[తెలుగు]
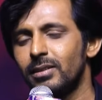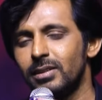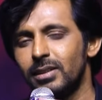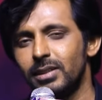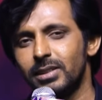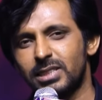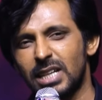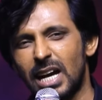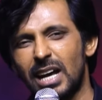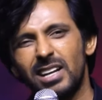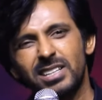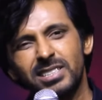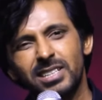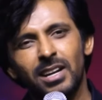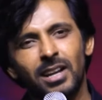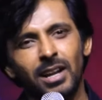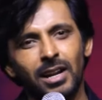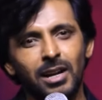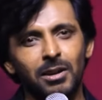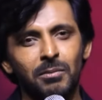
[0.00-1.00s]

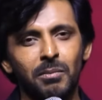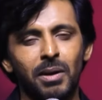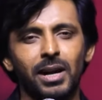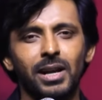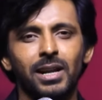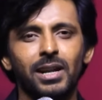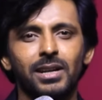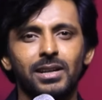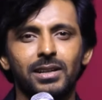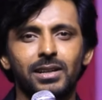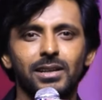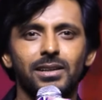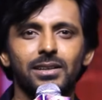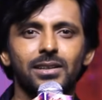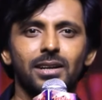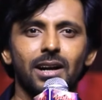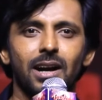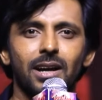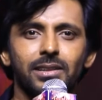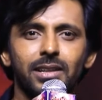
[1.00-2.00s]
చాలాసార్లు అన్న మళ్ళీ అంట
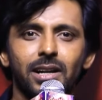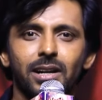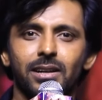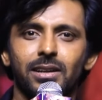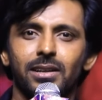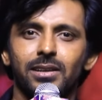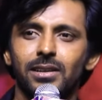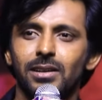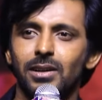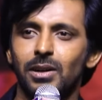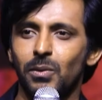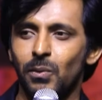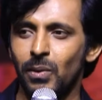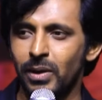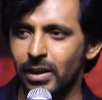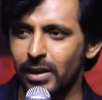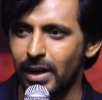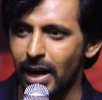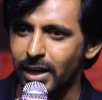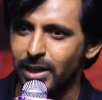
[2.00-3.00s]
దట్ వెన్
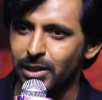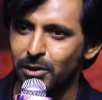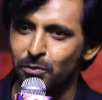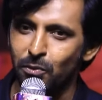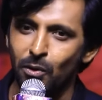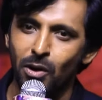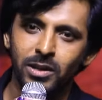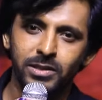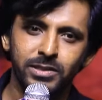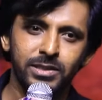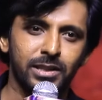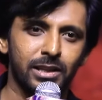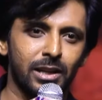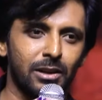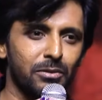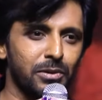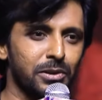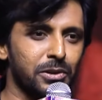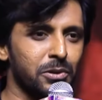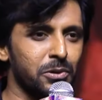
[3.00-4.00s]
ఎ రైటర్ ఫాల్స్ ఇన్ లవ్
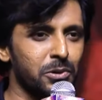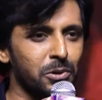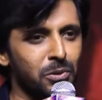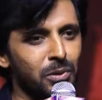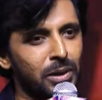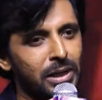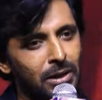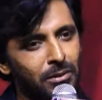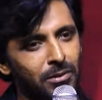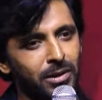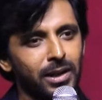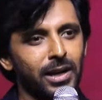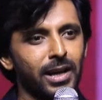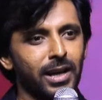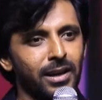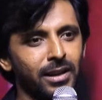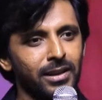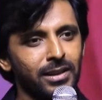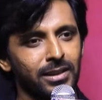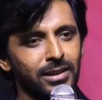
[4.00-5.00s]
విత్ యూ యూ విల్ నెవర్ డై
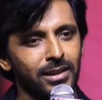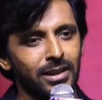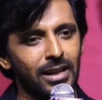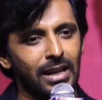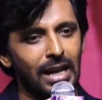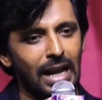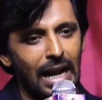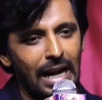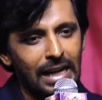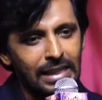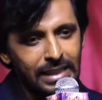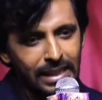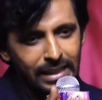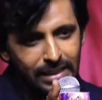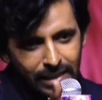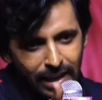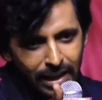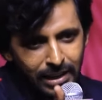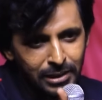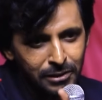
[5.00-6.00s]
అని అండ్ దట్
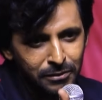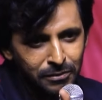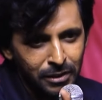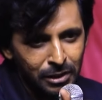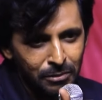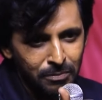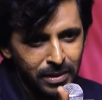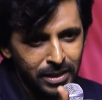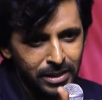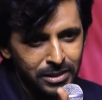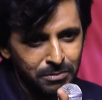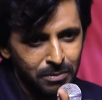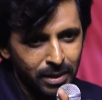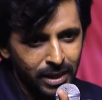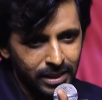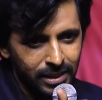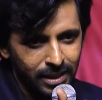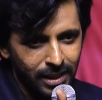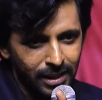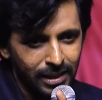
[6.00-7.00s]
రైటర్ ఫర్ మీ ఈజ్ మై
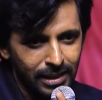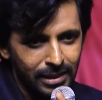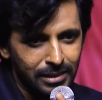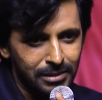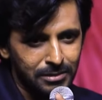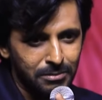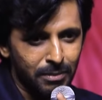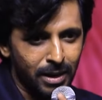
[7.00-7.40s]
డార్లింగ్ మై